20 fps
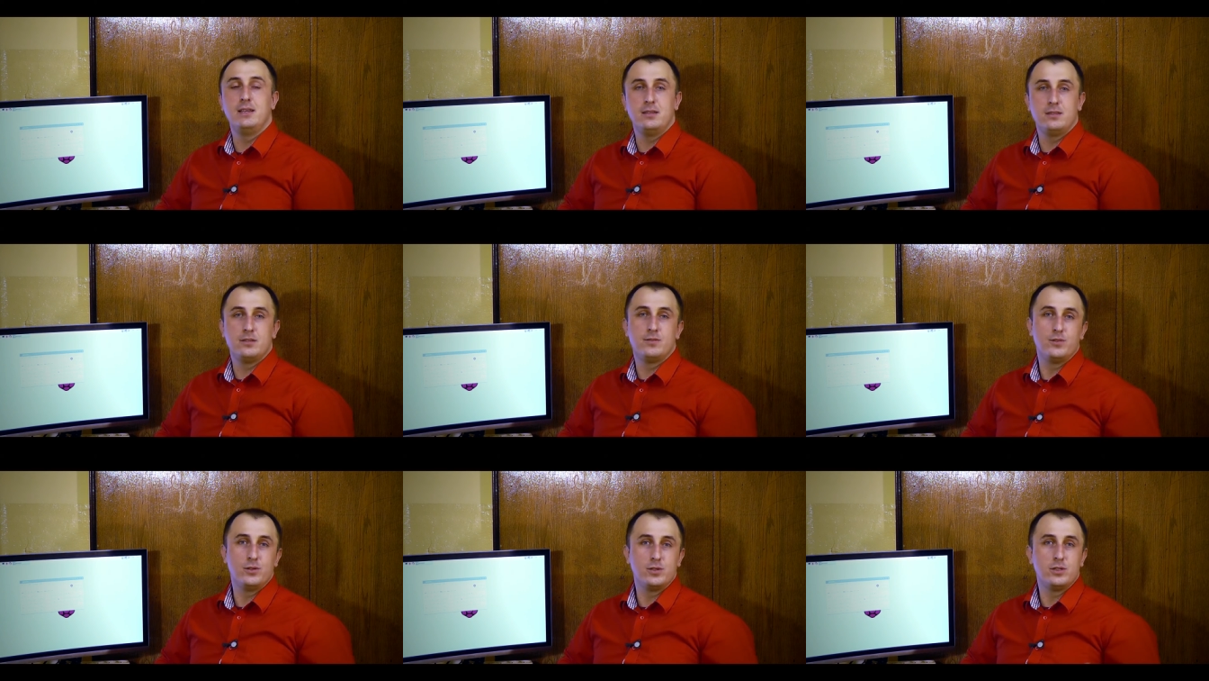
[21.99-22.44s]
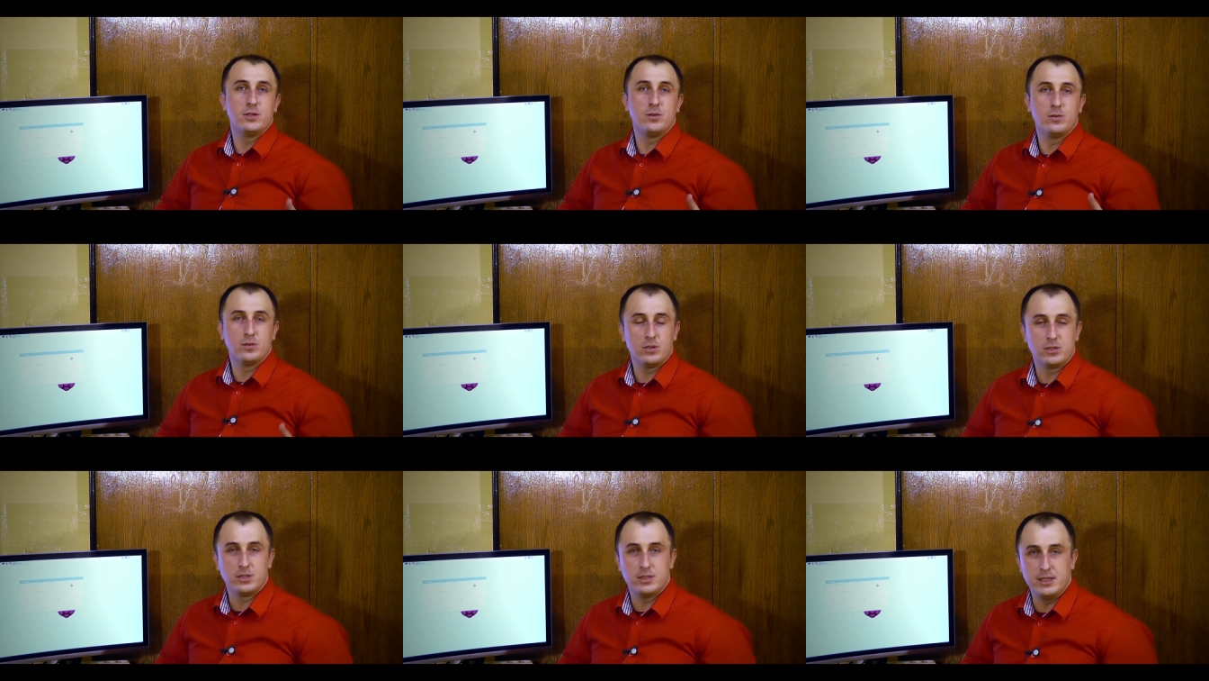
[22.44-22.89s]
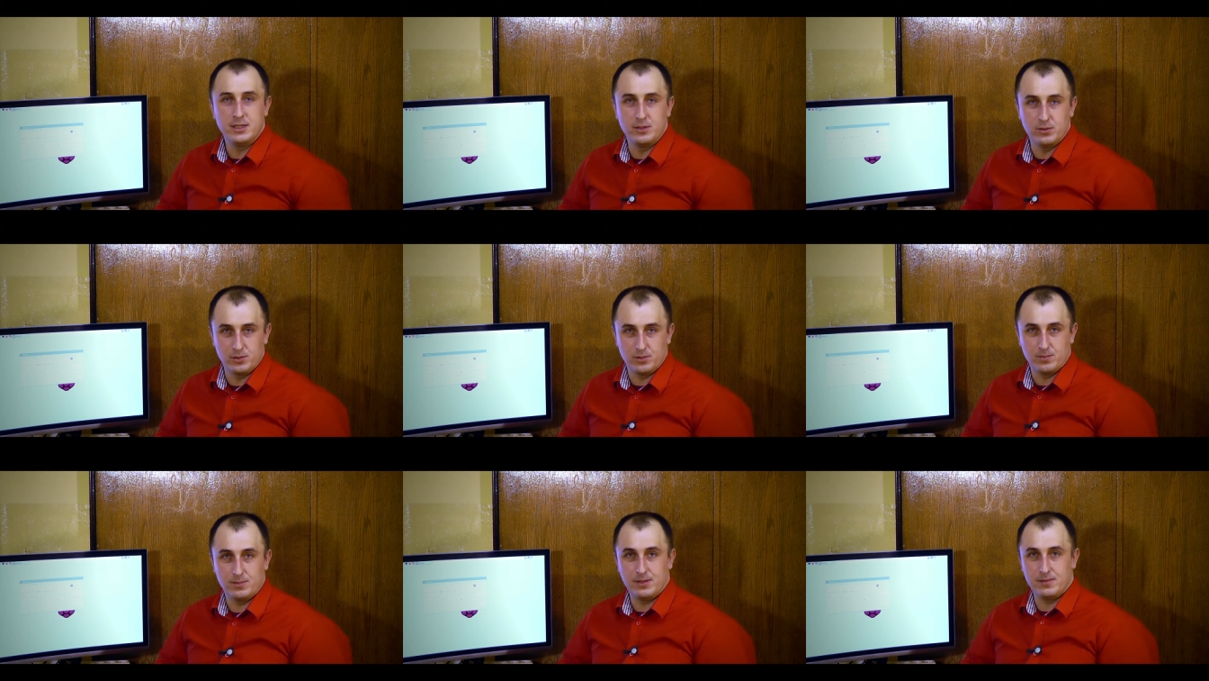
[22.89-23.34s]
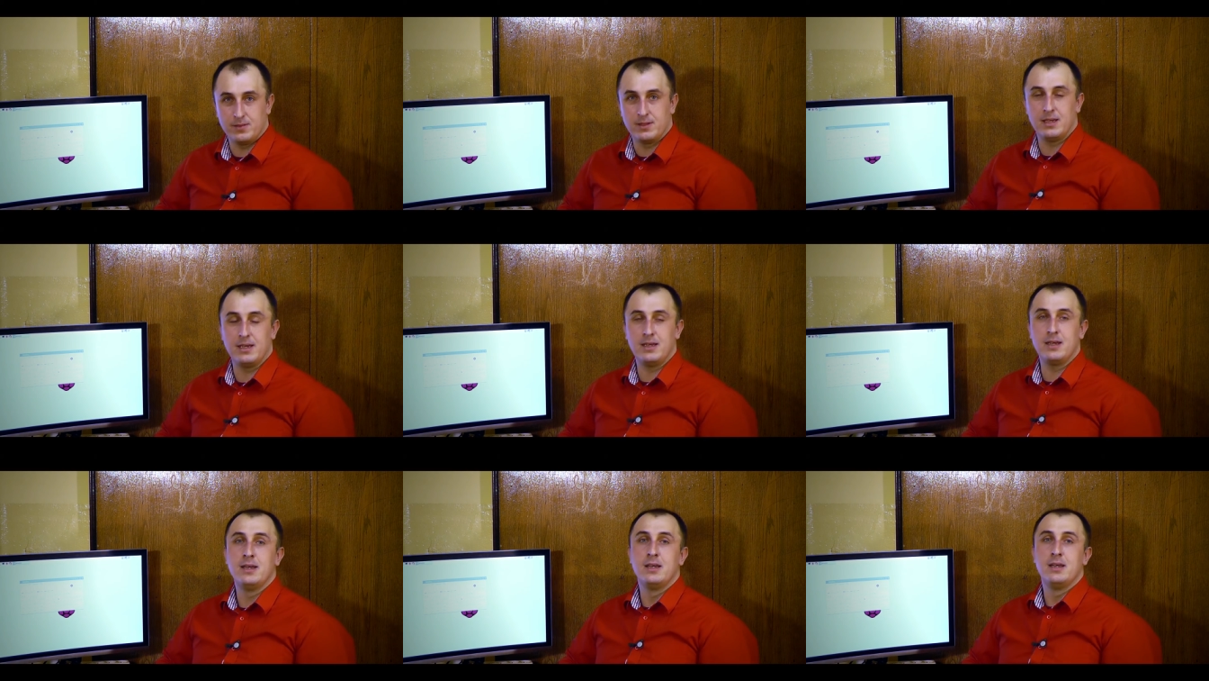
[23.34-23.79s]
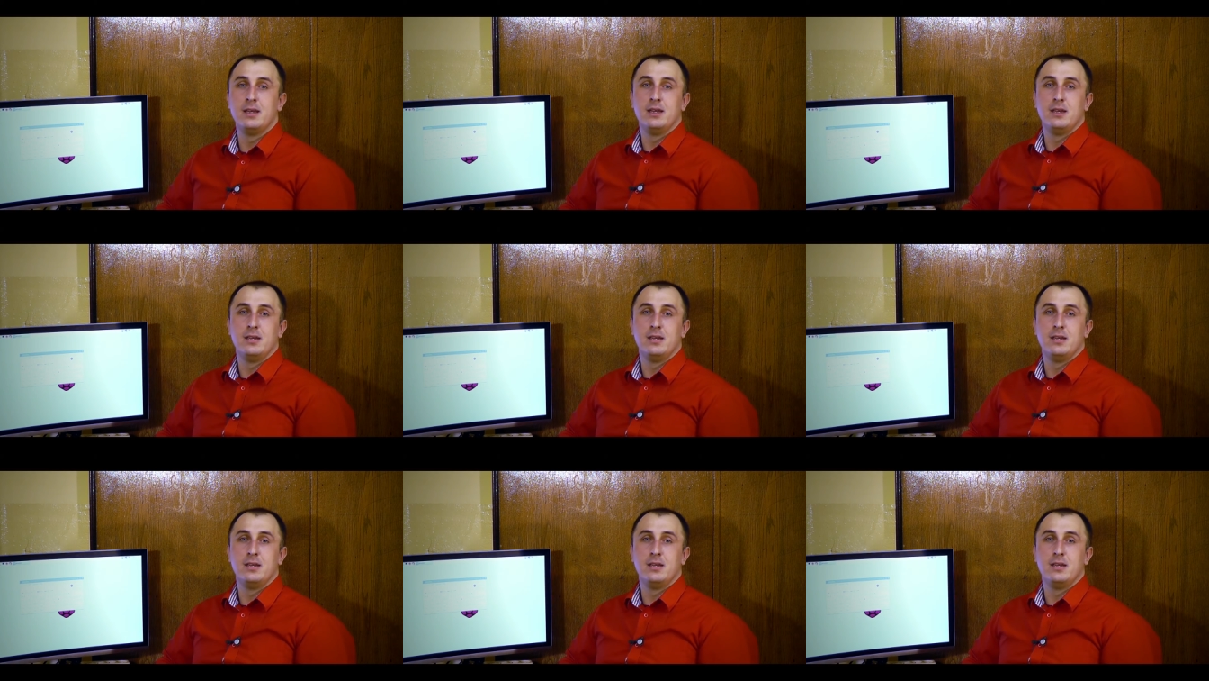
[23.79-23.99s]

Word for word: e, z funkcją kosinus, prawda?